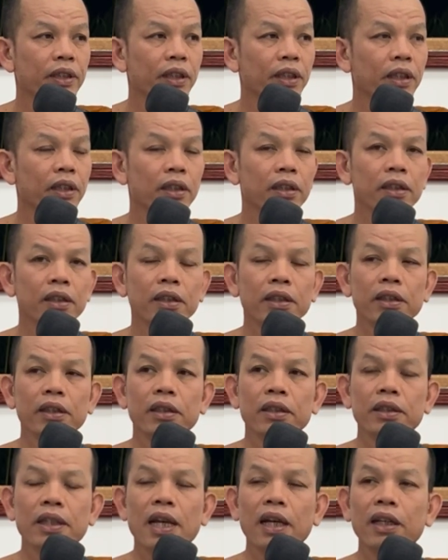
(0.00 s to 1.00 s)
นี่
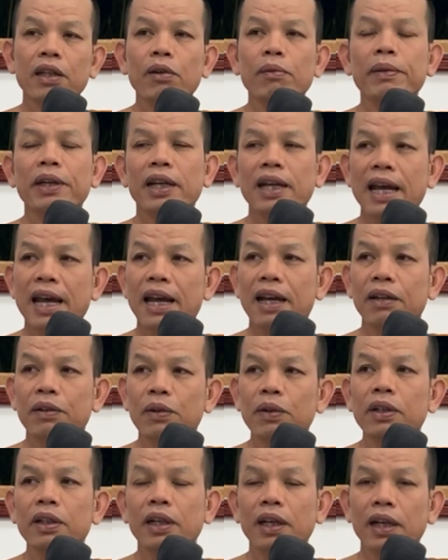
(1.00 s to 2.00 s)
สั่งให้เขาไปขา
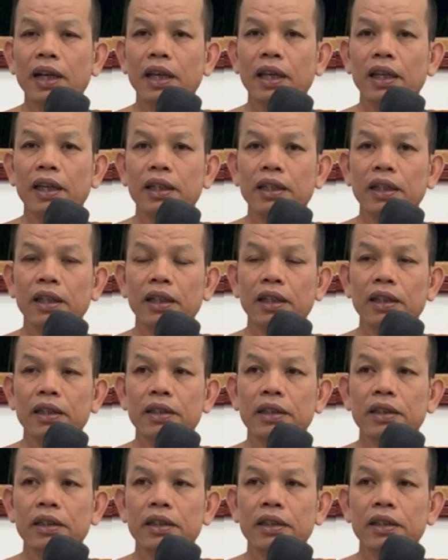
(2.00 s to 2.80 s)
คนก็ได้นี่